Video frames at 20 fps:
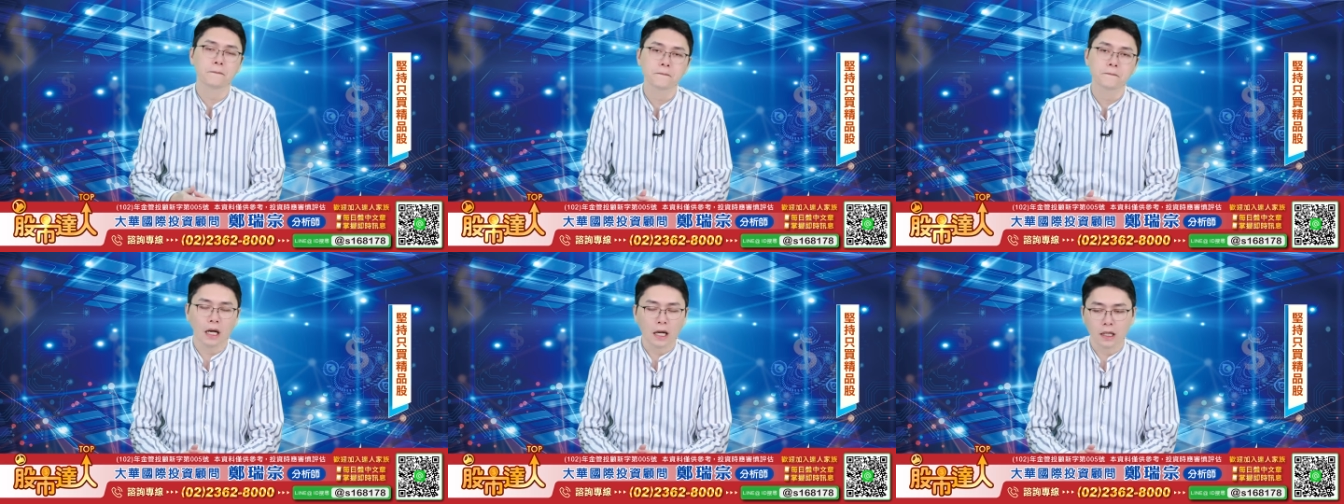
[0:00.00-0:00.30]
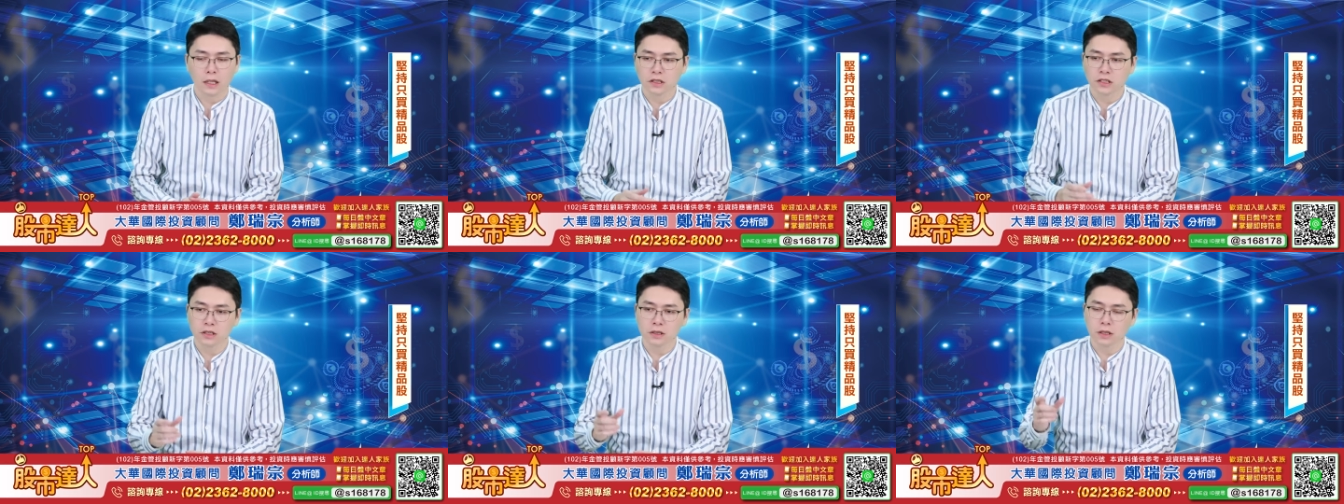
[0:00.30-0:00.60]

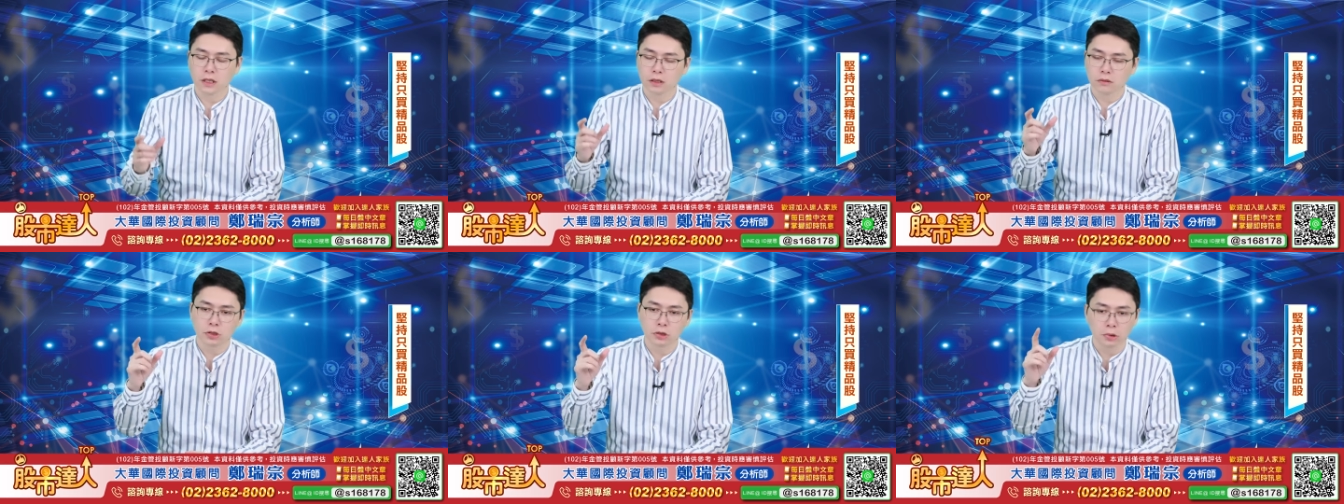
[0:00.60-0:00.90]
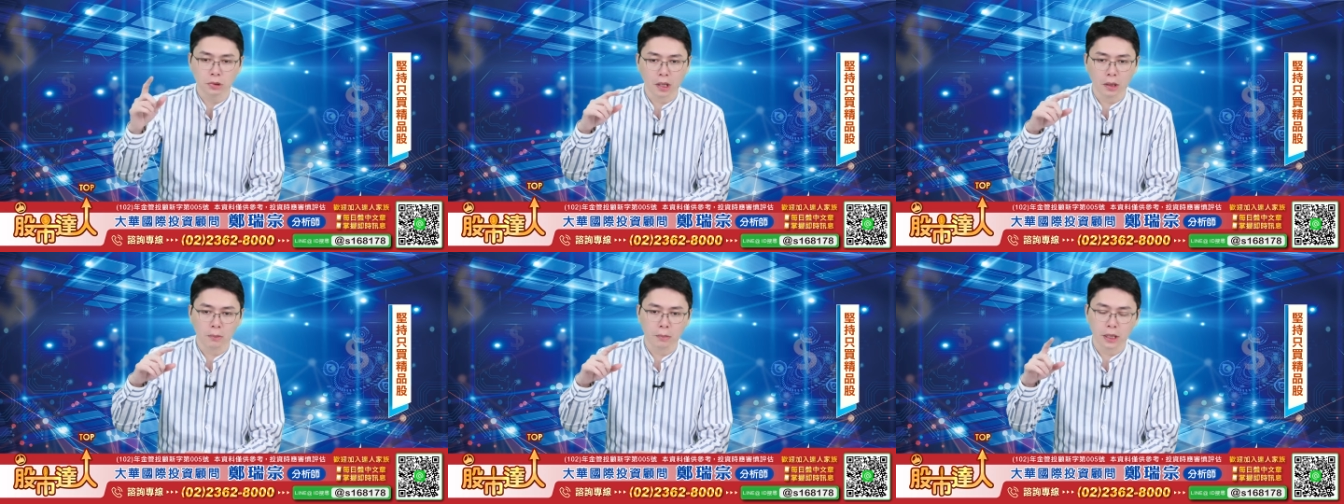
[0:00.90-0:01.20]
当然，今年 G
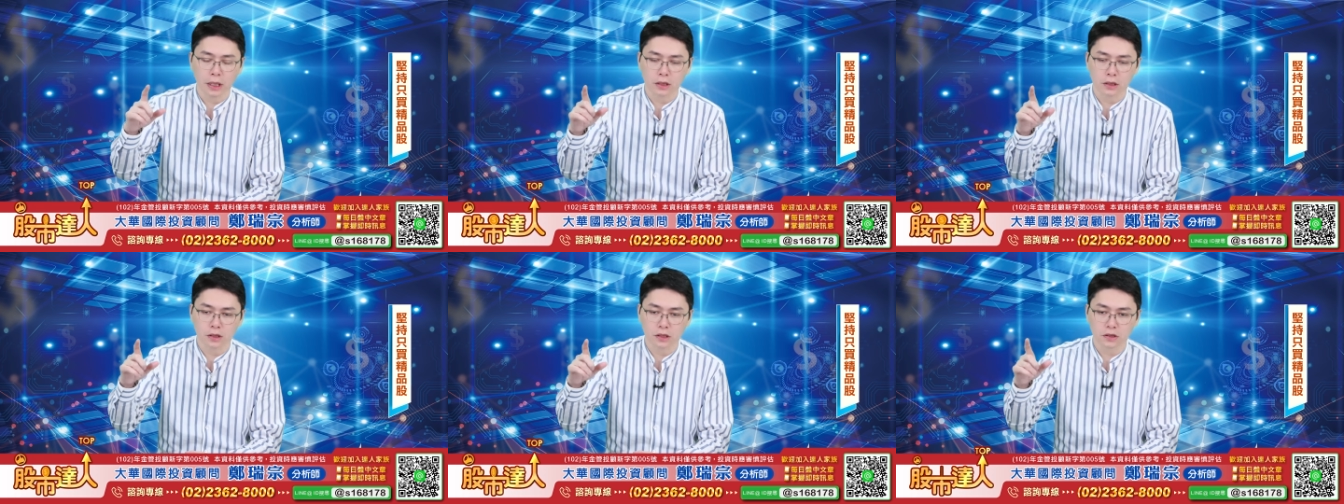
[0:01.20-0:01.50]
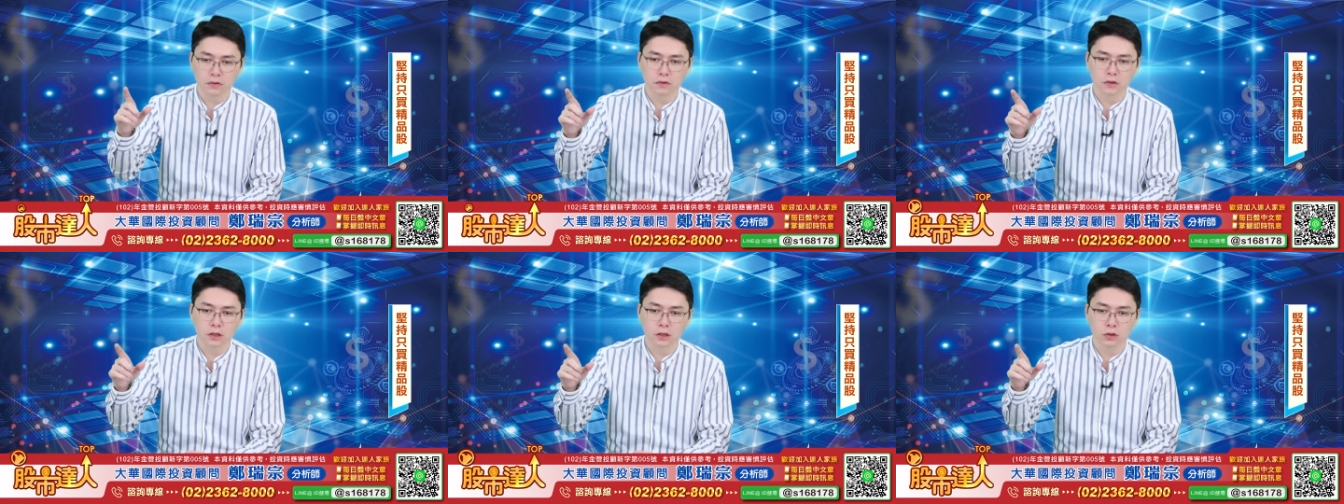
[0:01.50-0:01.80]
B 两百的
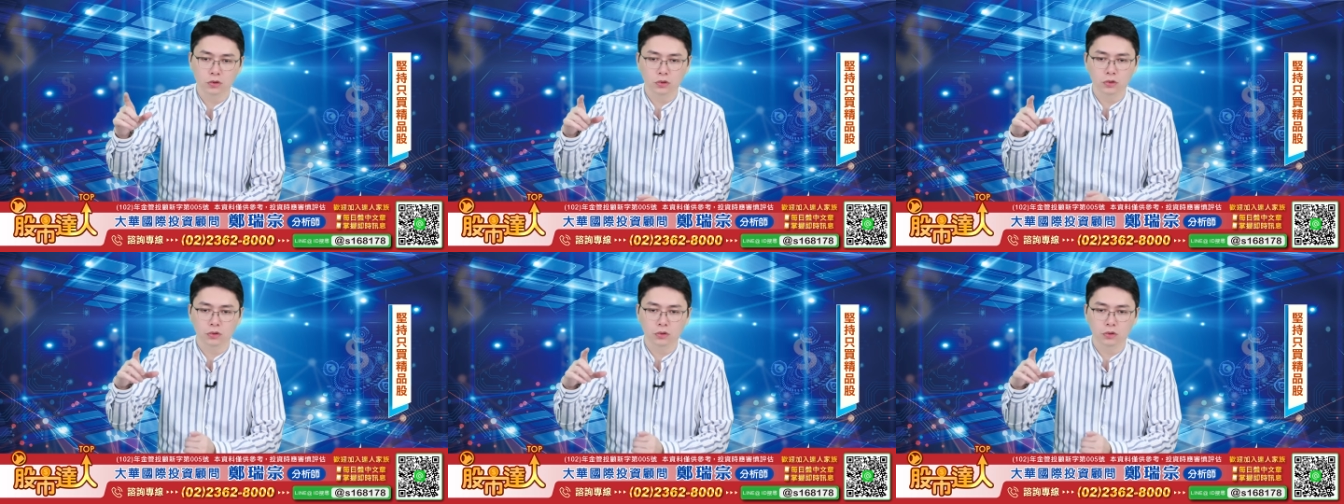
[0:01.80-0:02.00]
伺服器